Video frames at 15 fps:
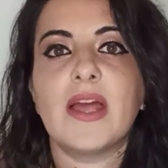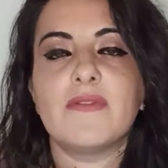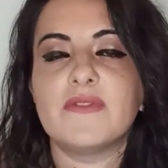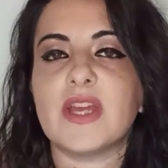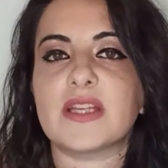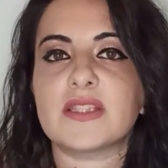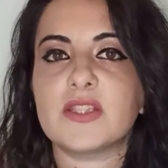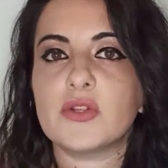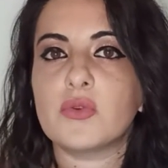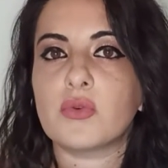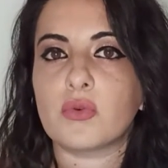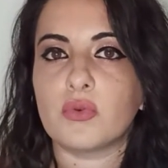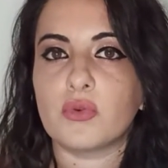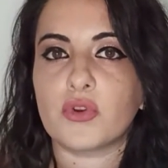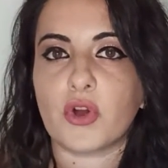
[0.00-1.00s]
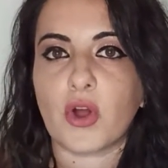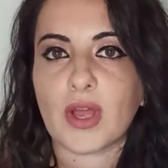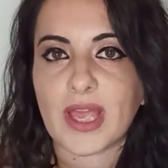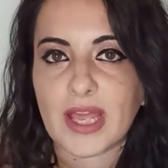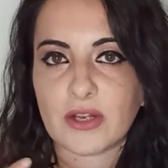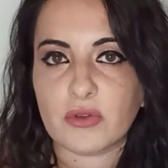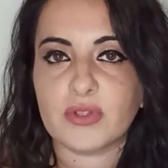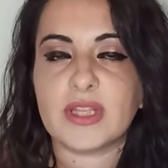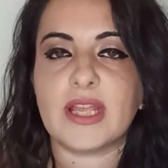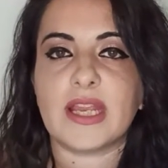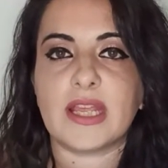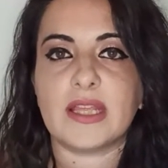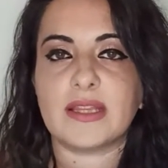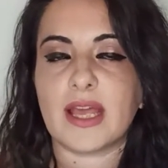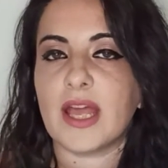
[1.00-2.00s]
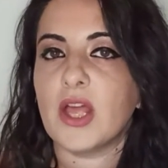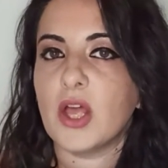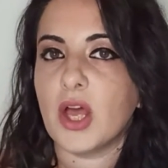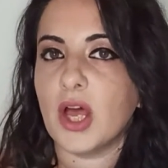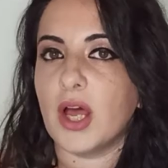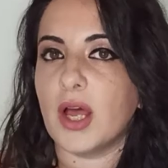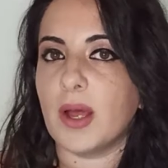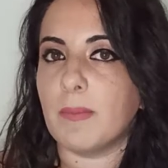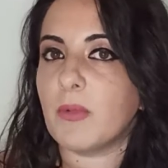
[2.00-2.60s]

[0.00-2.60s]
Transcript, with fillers: vi assicuro che noterete eh,